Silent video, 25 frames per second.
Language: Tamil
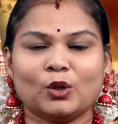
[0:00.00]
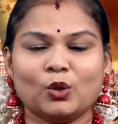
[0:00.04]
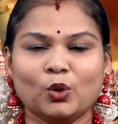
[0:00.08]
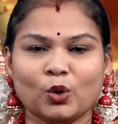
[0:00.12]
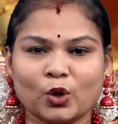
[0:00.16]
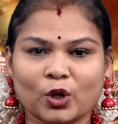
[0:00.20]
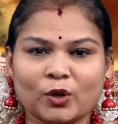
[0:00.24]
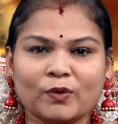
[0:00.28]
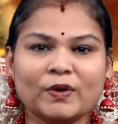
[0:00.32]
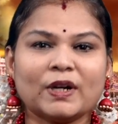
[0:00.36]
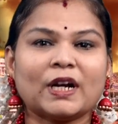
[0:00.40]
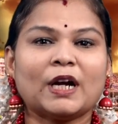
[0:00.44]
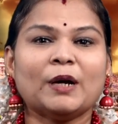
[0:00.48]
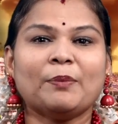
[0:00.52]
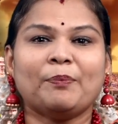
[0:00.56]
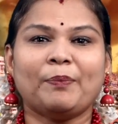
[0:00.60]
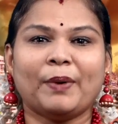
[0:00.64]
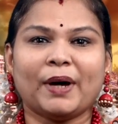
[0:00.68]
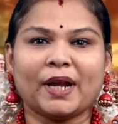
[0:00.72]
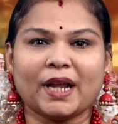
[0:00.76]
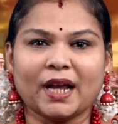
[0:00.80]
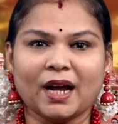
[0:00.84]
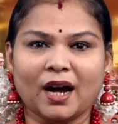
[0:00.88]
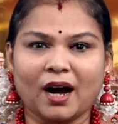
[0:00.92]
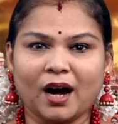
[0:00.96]
குருவுக்கு
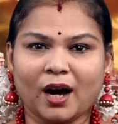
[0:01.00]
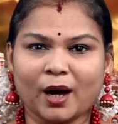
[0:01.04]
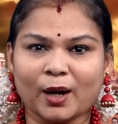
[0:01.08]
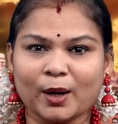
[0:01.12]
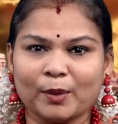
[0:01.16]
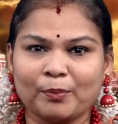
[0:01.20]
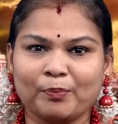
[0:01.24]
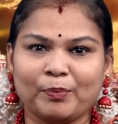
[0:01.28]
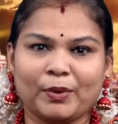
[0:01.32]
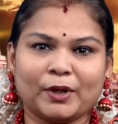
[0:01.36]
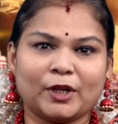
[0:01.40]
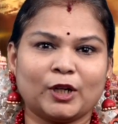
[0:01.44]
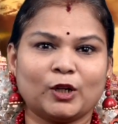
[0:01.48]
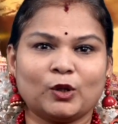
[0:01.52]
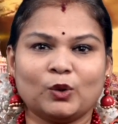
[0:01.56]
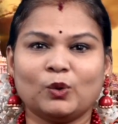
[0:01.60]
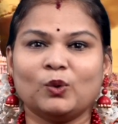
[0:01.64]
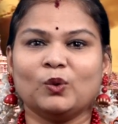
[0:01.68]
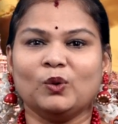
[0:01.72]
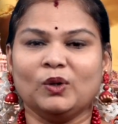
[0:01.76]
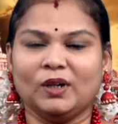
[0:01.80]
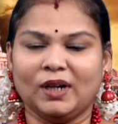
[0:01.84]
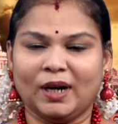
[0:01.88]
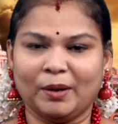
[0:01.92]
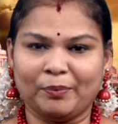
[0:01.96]
பரிகாரம்
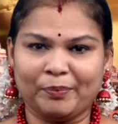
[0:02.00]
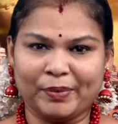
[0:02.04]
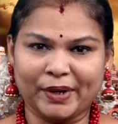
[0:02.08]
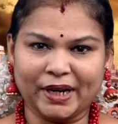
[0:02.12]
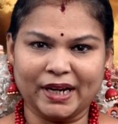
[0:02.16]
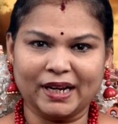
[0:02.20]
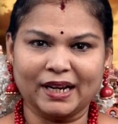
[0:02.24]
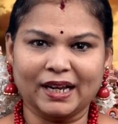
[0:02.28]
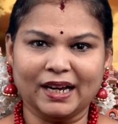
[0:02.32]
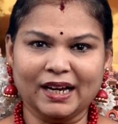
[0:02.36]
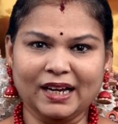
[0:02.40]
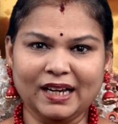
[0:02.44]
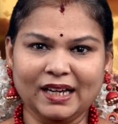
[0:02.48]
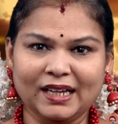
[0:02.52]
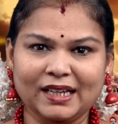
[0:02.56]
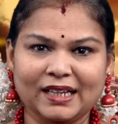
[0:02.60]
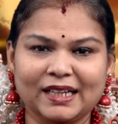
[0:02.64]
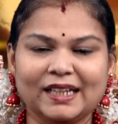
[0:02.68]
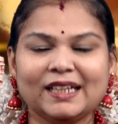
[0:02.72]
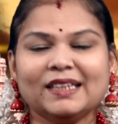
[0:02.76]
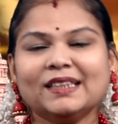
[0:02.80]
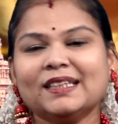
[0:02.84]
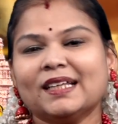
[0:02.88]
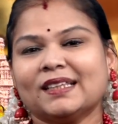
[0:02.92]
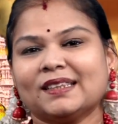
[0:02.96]
பண்ணணும் அப்படின்னா
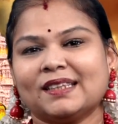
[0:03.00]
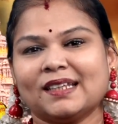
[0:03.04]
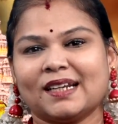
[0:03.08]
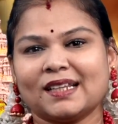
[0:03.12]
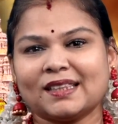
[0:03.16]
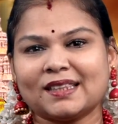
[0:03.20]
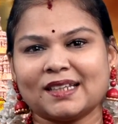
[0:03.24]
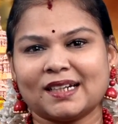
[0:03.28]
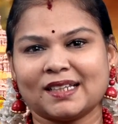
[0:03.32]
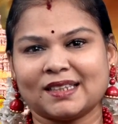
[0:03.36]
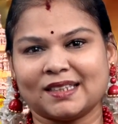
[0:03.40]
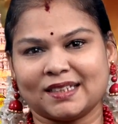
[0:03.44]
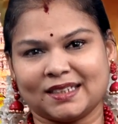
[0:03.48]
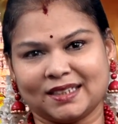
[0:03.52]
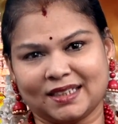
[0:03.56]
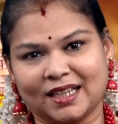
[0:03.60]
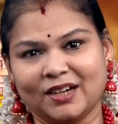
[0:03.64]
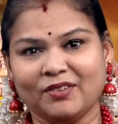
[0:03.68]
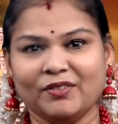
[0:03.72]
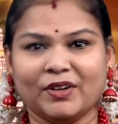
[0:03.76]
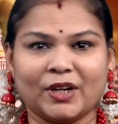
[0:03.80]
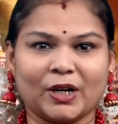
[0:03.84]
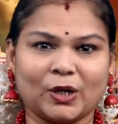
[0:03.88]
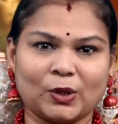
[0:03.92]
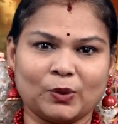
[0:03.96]
இந்த திருத்தலத்துக்கு
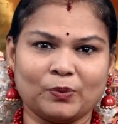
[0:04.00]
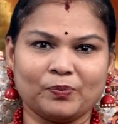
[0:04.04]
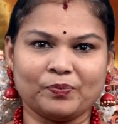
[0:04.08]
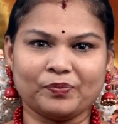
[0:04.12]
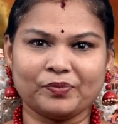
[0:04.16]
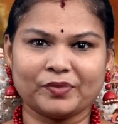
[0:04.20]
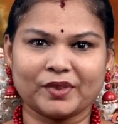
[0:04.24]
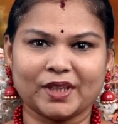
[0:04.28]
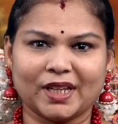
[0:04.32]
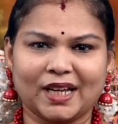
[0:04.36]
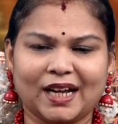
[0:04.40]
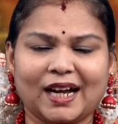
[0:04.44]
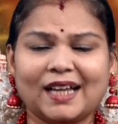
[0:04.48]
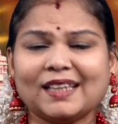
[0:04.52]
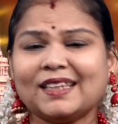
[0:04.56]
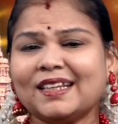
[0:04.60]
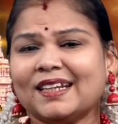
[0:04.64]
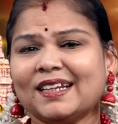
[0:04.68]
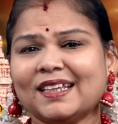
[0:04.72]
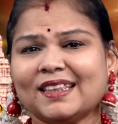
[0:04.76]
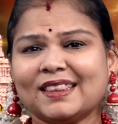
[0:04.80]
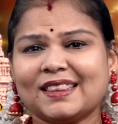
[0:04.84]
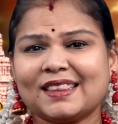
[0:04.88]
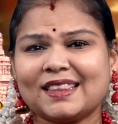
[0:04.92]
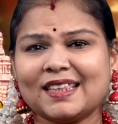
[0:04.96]
தான் வரணும்
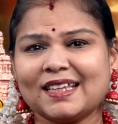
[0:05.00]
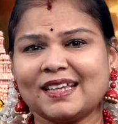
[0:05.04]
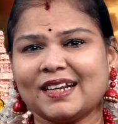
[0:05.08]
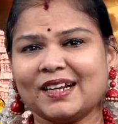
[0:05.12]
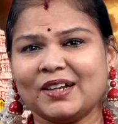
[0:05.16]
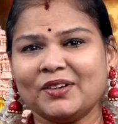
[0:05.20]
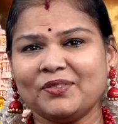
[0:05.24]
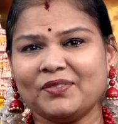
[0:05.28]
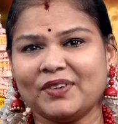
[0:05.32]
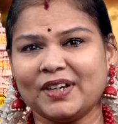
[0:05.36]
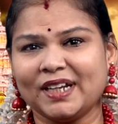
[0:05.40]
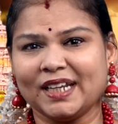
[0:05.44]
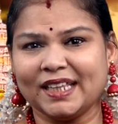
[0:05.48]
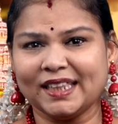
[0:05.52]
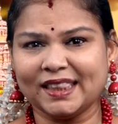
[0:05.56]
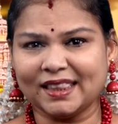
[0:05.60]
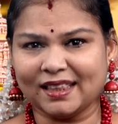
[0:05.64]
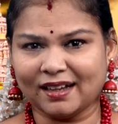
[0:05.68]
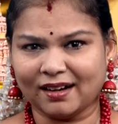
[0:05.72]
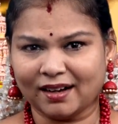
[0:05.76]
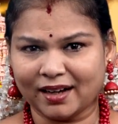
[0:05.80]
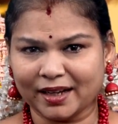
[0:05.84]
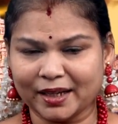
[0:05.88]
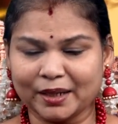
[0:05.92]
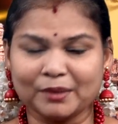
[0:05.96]
அதென்ன
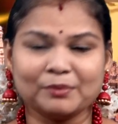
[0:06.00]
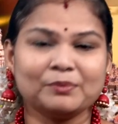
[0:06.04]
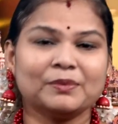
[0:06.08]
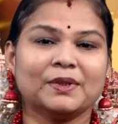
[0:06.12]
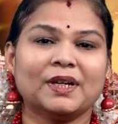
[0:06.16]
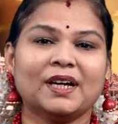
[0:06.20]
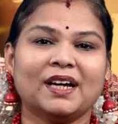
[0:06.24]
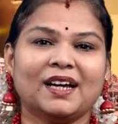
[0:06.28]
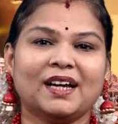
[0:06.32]
திருவலித்தாயம்